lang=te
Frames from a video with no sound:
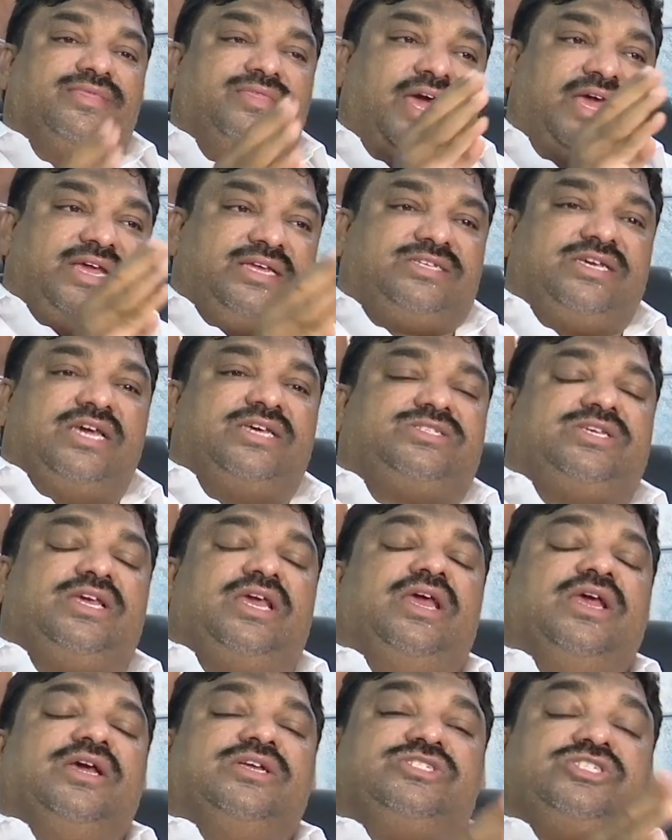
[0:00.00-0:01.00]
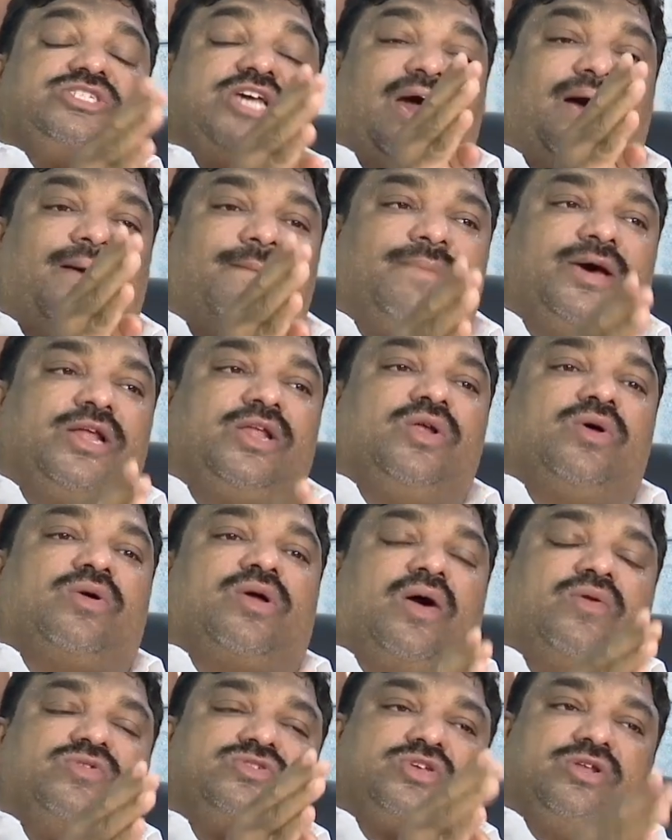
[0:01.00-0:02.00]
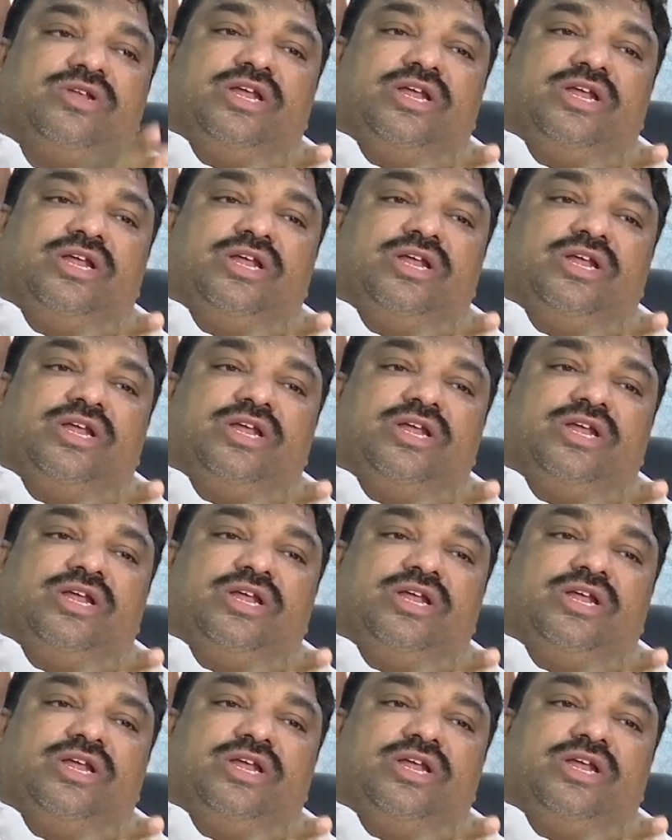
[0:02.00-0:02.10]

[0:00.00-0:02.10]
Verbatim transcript: దయచేసి ఛాంబర్లో కౌన్సిల్